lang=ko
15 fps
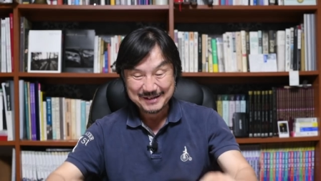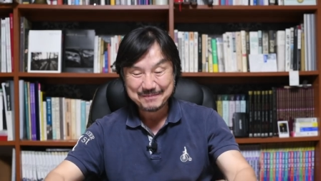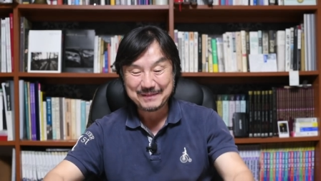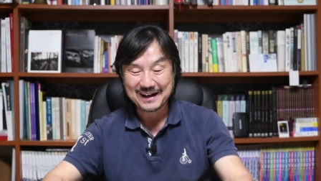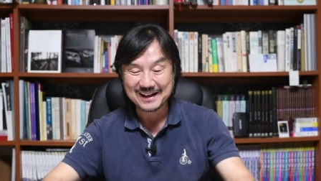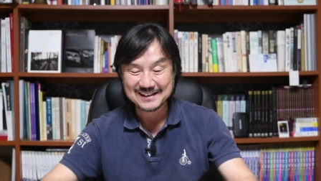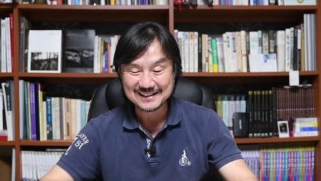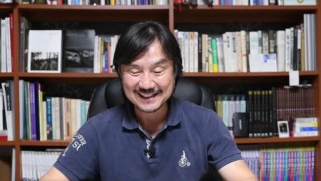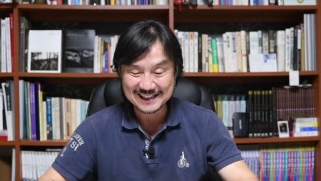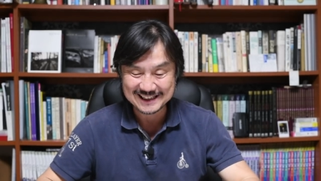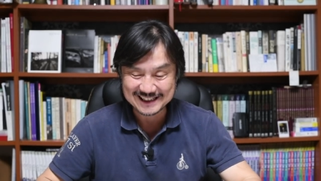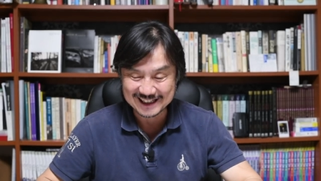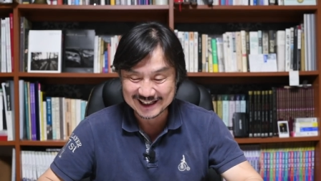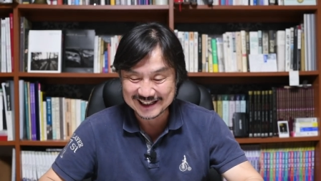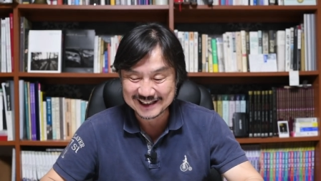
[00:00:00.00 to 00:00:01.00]
빨간색이
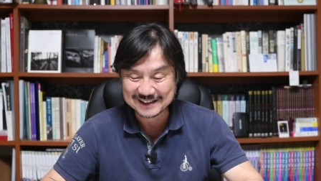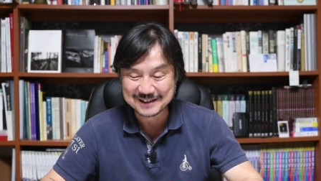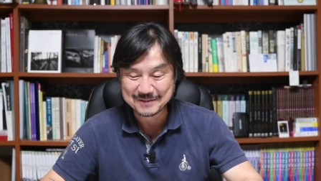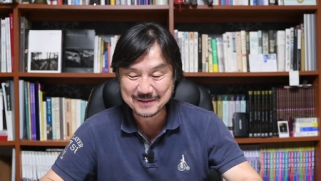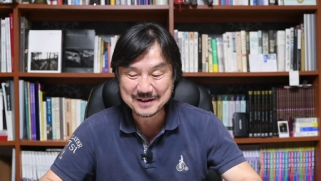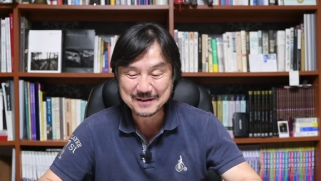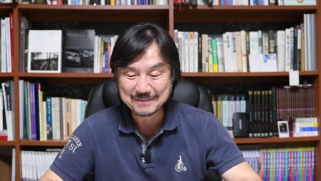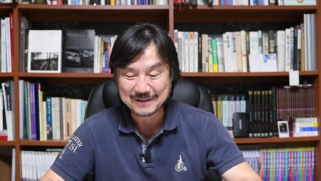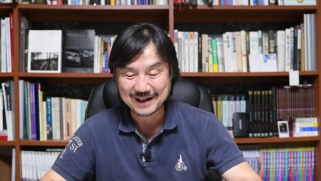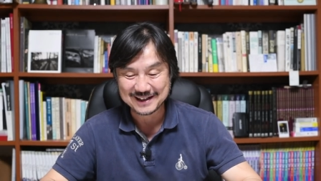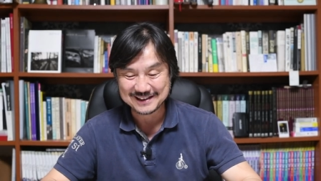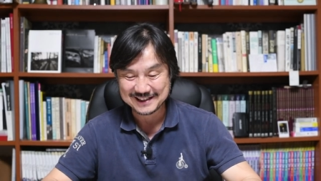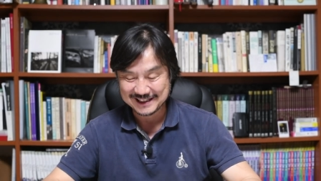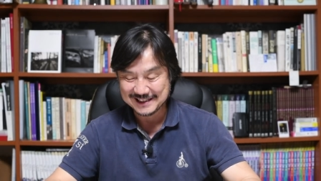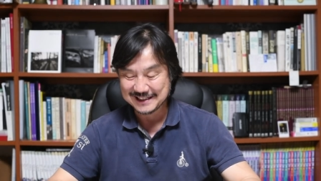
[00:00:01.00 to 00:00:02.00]
지나가라 그러면
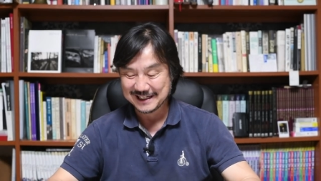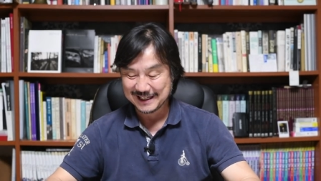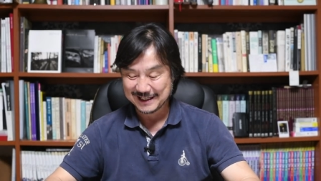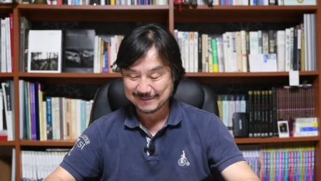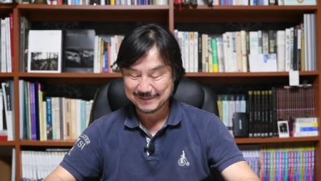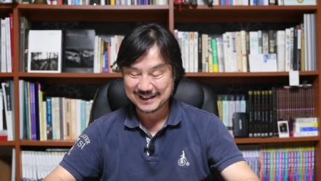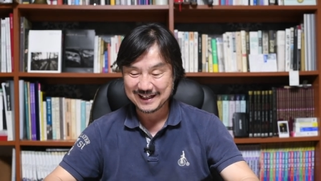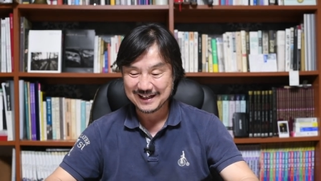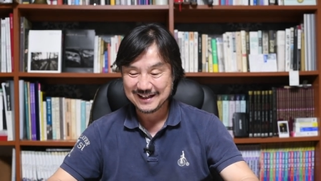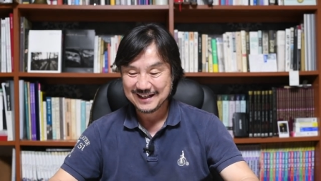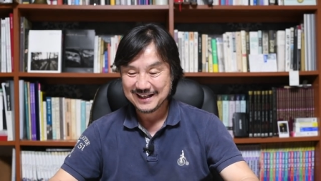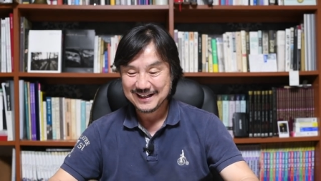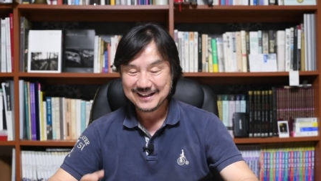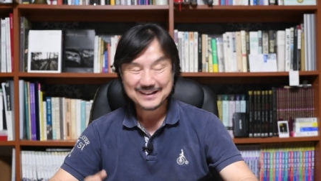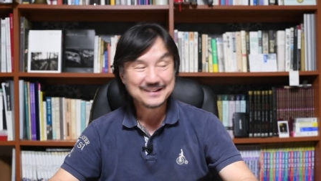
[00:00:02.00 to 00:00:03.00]
빨간색이 지나갑니다.
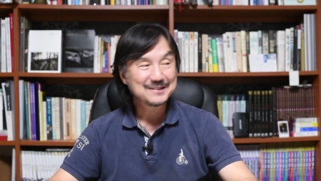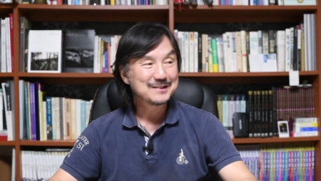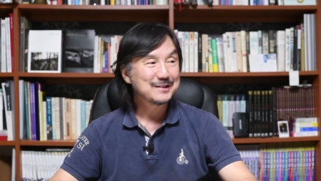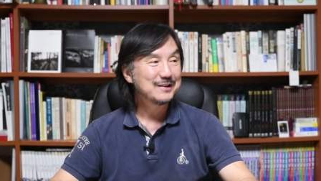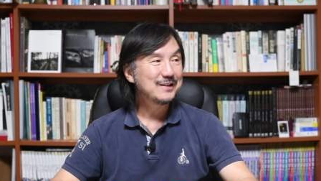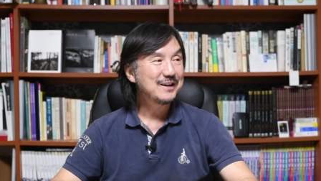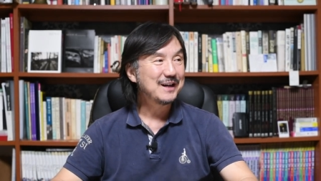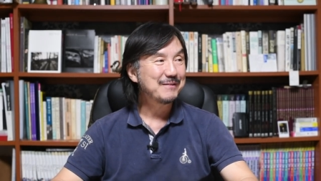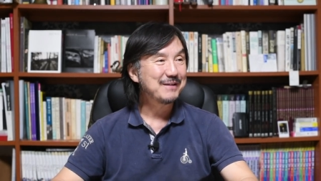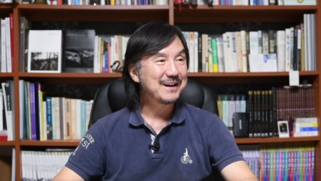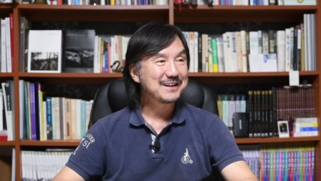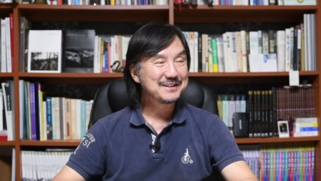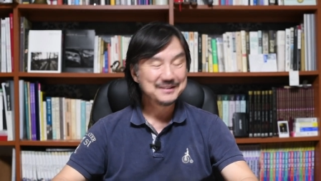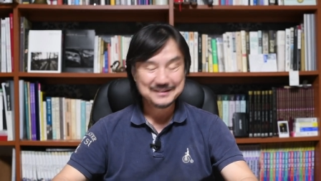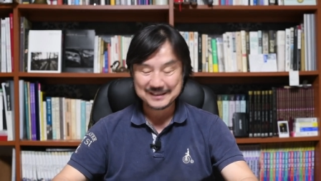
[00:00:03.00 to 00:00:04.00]
이것도 아마
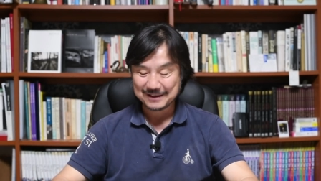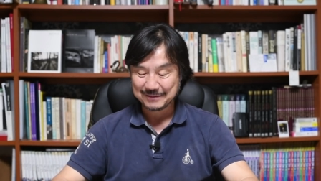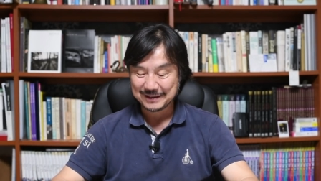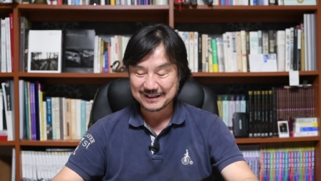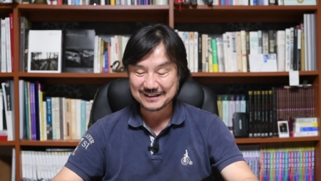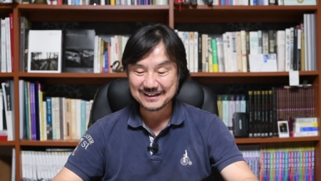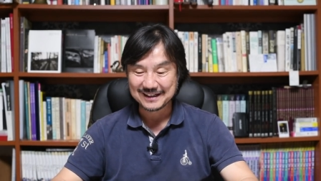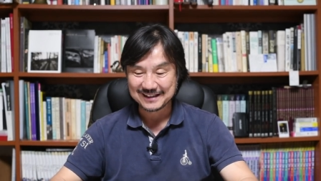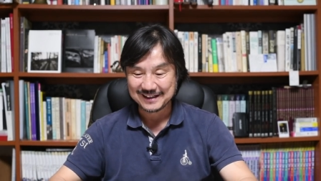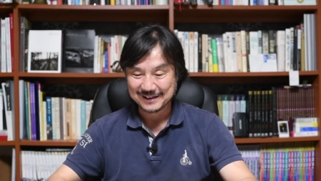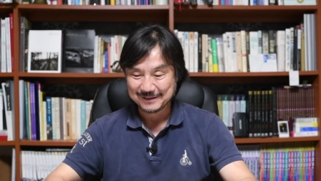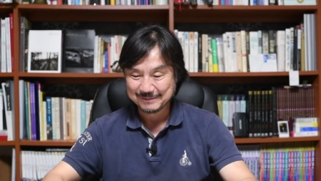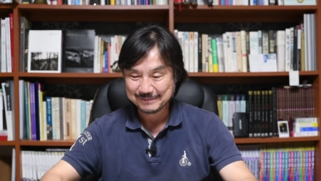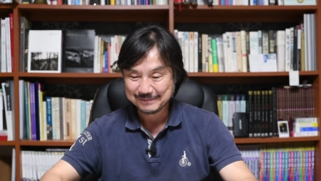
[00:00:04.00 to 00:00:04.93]
그런 장면인 것 같아요.